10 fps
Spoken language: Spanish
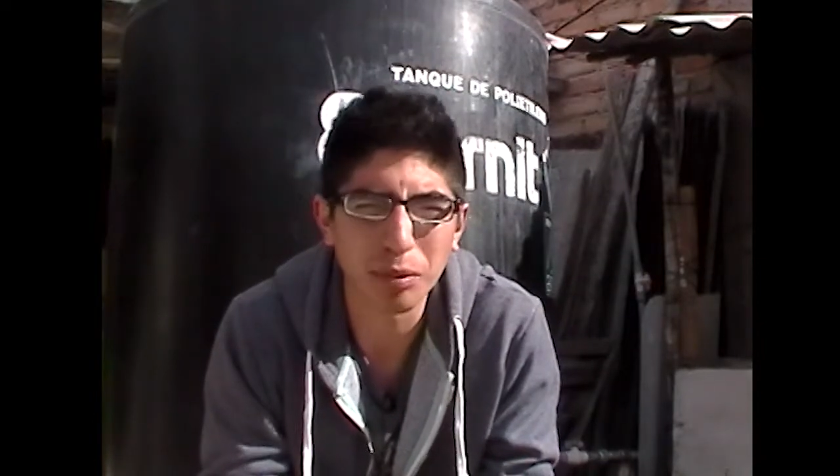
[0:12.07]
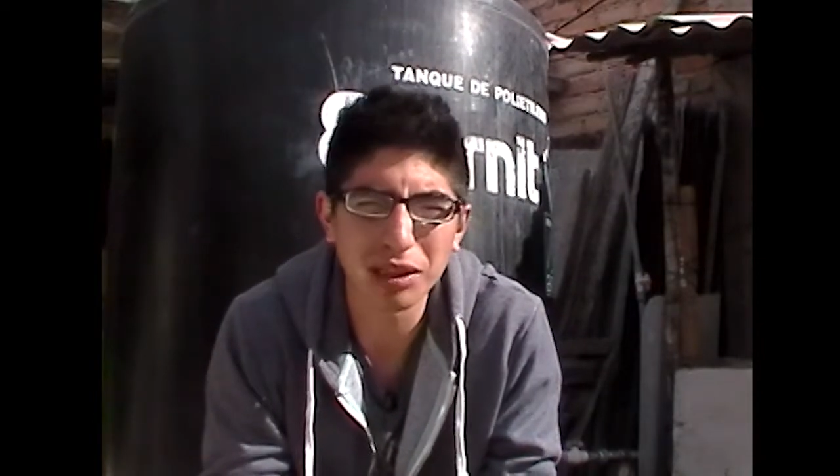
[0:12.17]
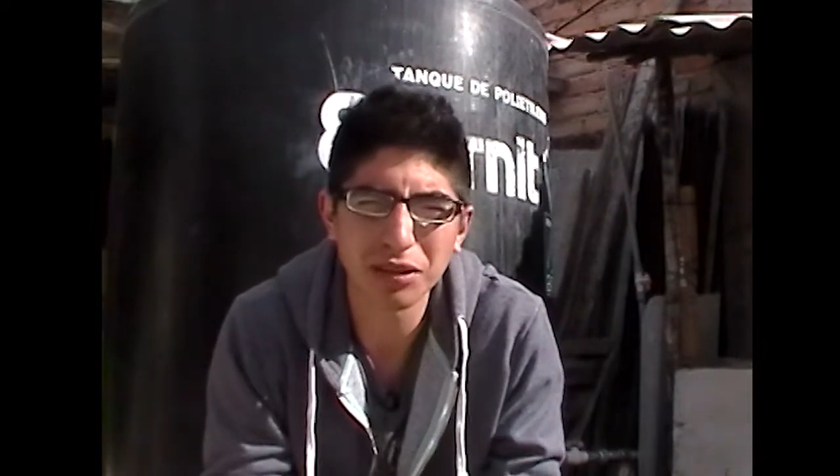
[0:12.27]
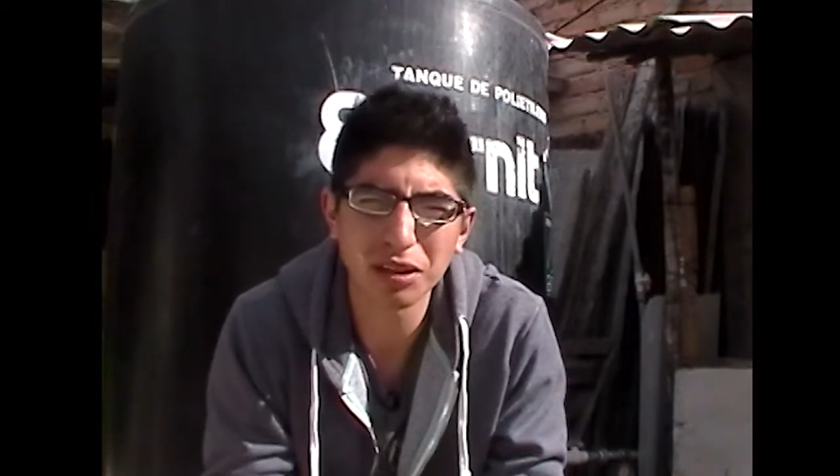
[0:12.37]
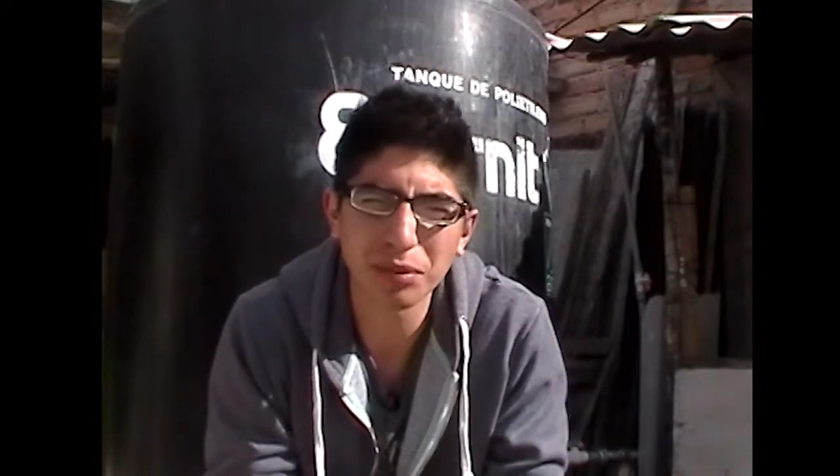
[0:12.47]
a
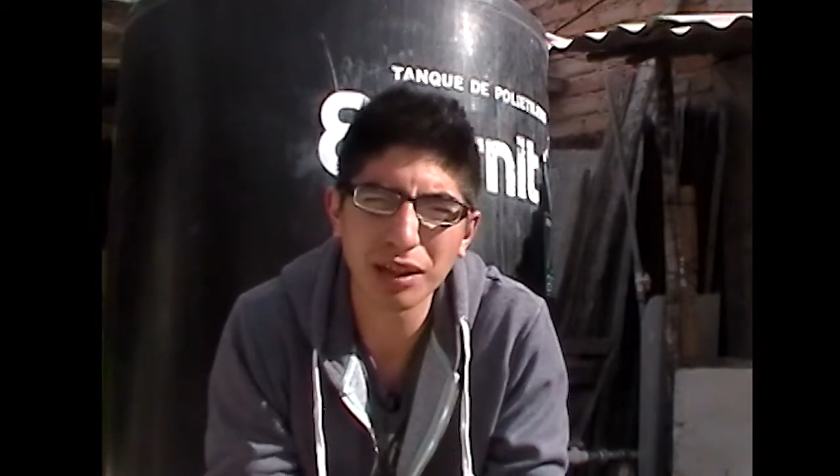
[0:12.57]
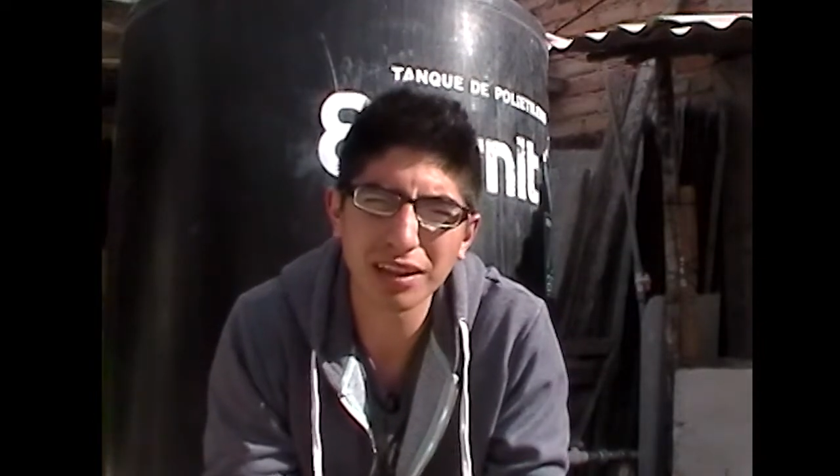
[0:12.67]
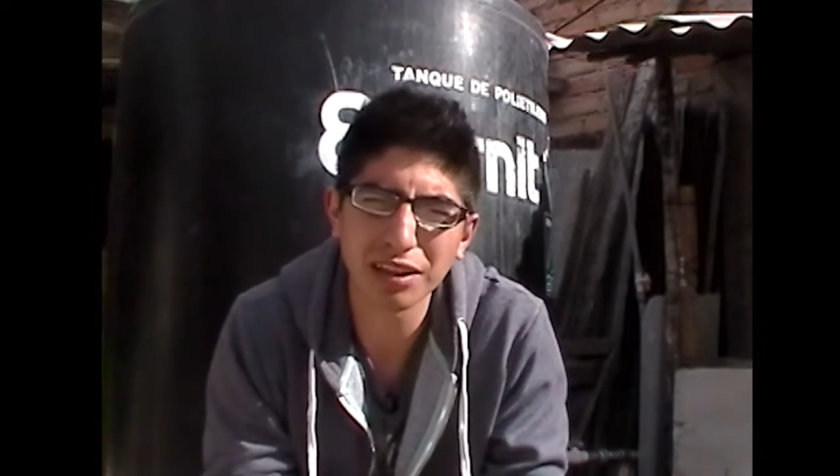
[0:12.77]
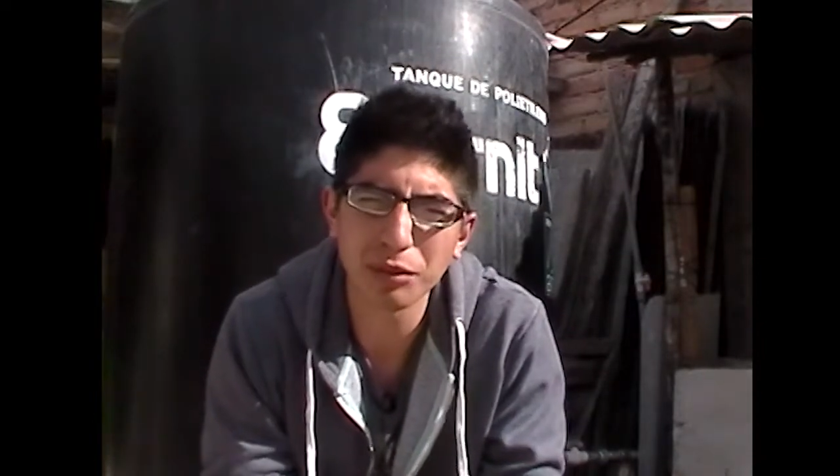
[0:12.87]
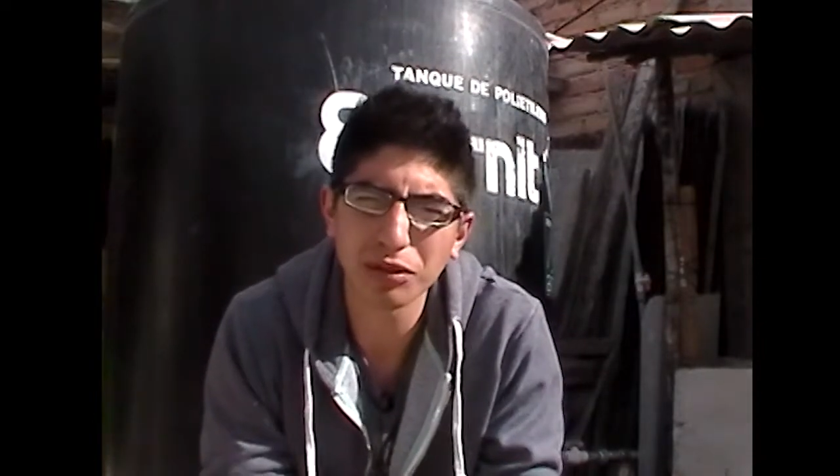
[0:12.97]
Patito
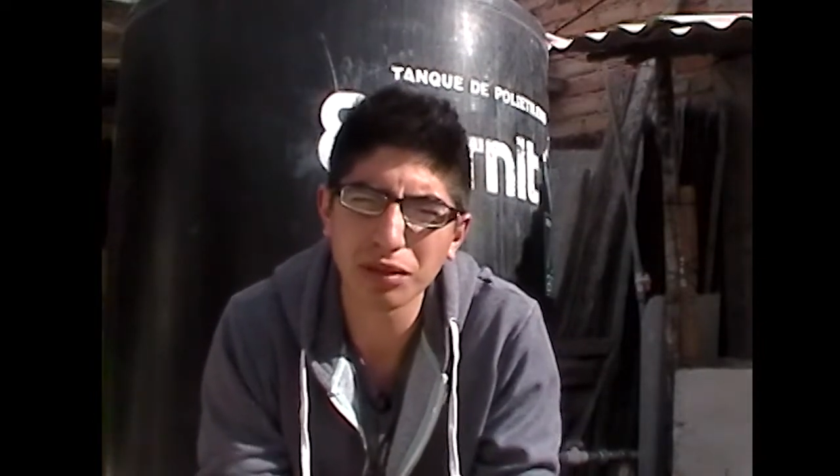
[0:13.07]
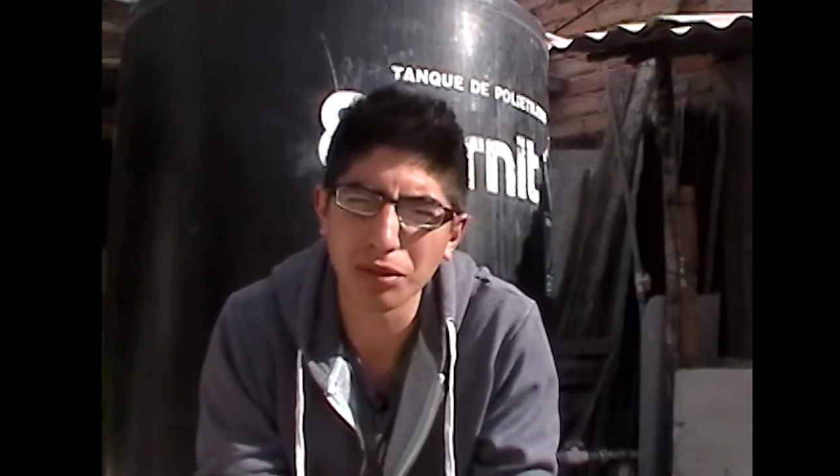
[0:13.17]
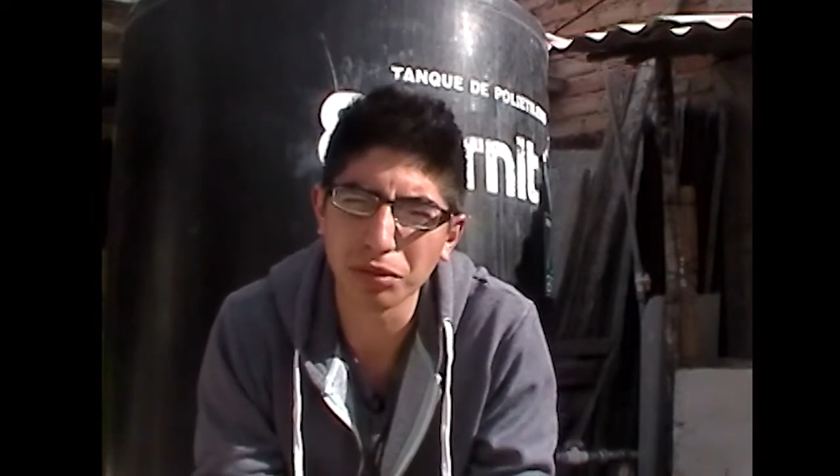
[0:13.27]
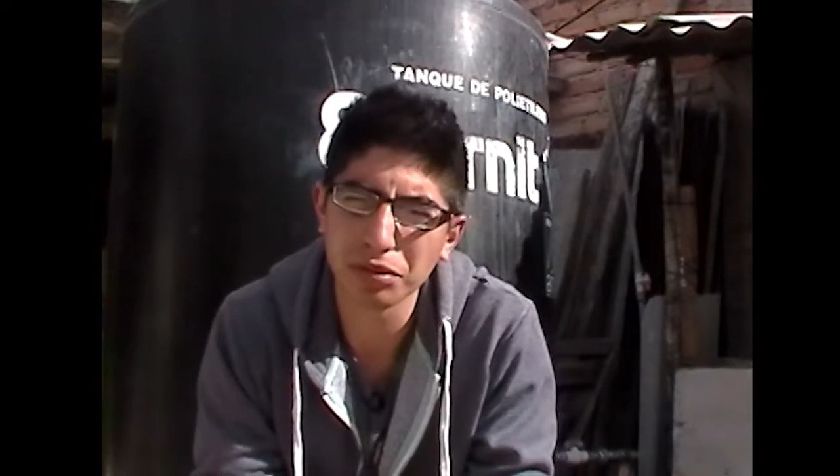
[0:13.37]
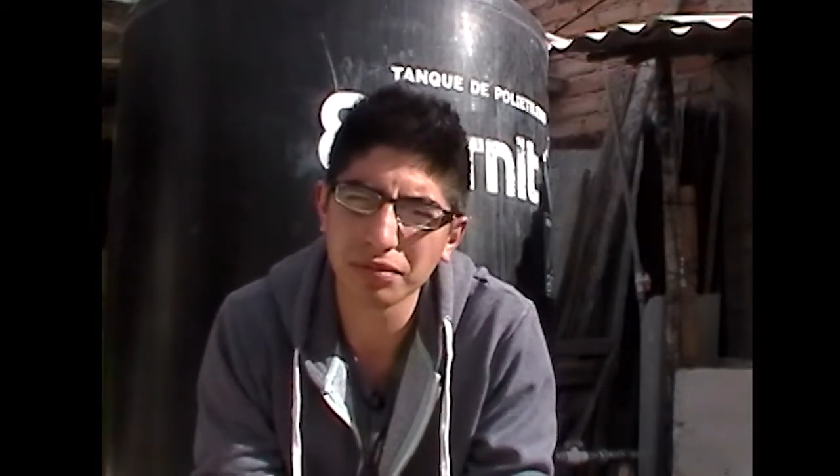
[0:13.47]
también, a que le mando un
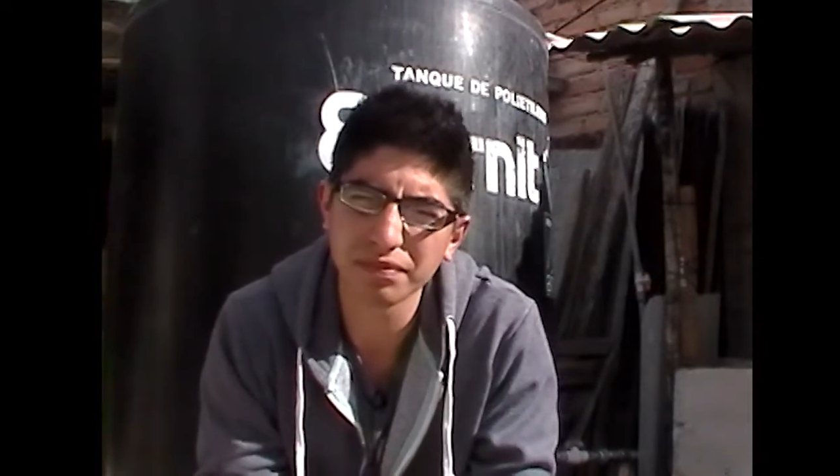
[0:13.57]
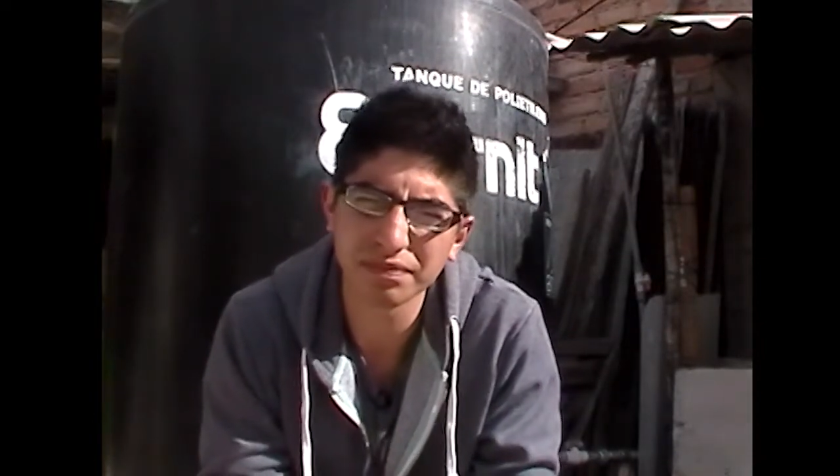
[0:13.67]
saludo.